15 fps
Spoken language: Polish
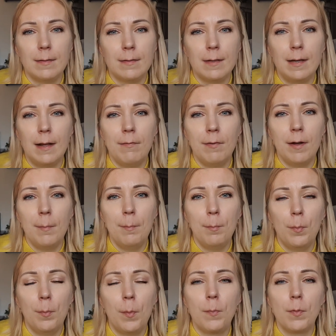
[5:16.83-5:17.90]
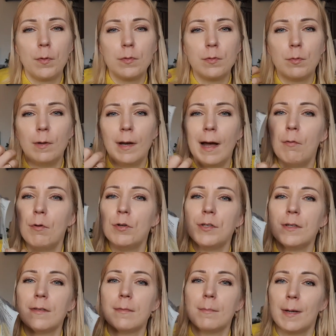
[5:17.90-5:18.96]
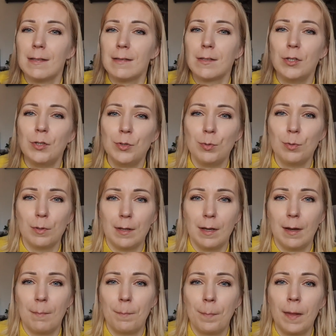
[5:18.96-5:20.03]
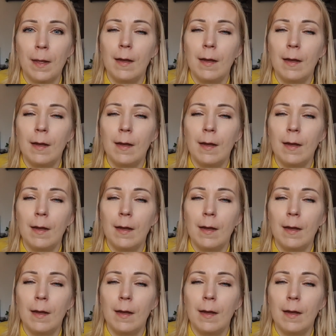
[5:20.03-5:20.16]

zlewem, bo po prostu lało się z maski ciurkiem.